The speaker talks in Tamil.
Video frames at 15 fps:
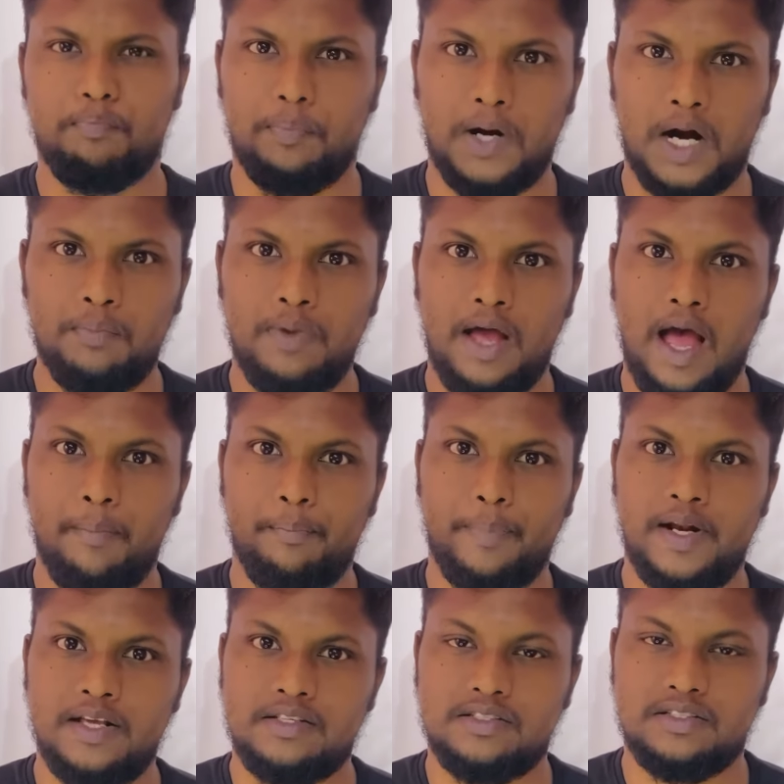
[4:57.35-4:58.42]
பணம்
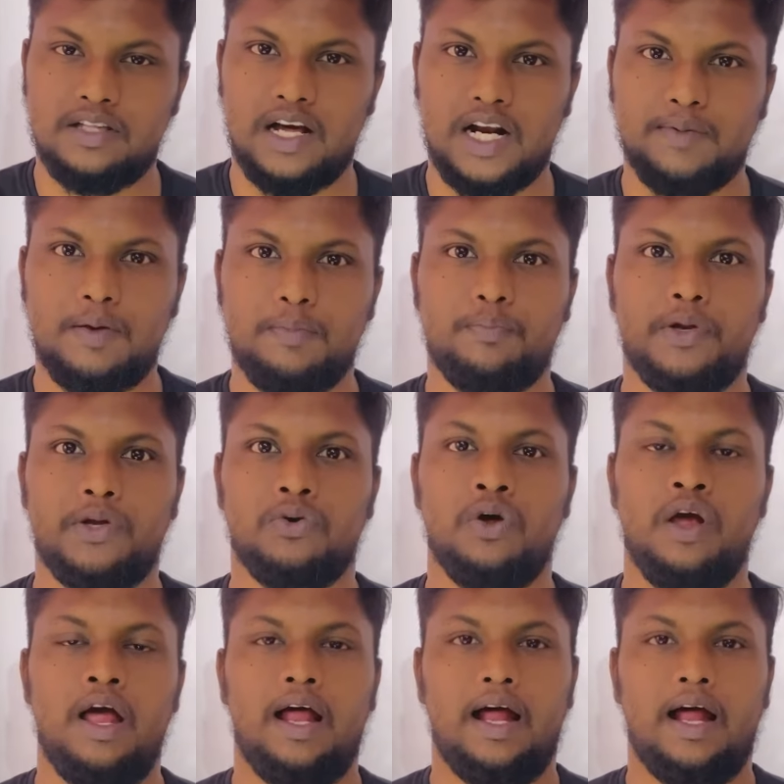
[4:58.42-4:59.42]
ஹாப்பினஸ் தரமாக போயிடும்